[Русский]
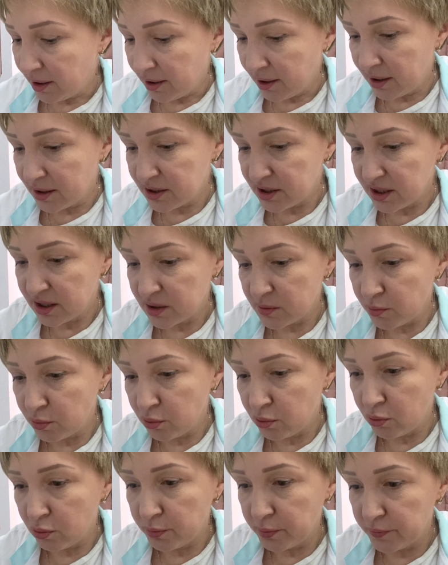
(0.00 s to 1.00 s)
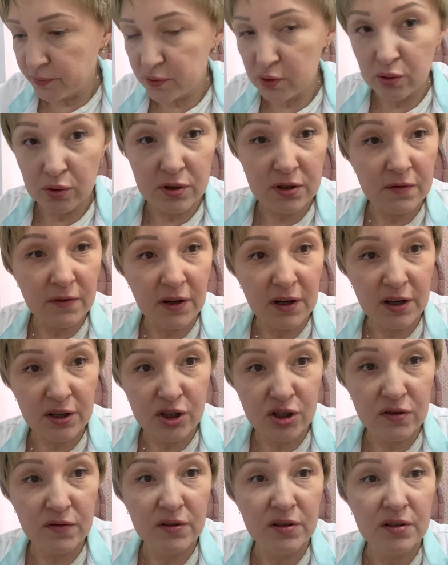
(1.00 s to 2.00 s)
А сейчас буду все это
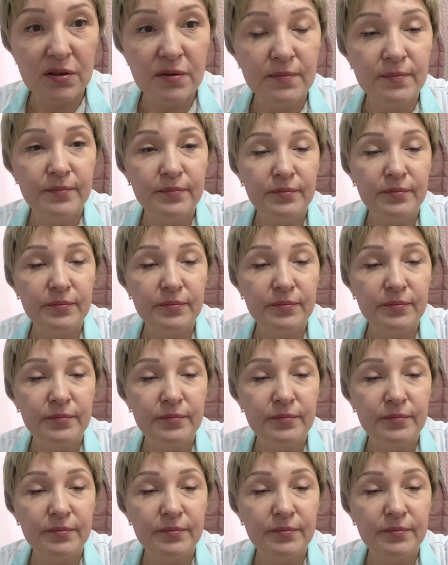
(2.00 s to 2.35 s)
сворачивать.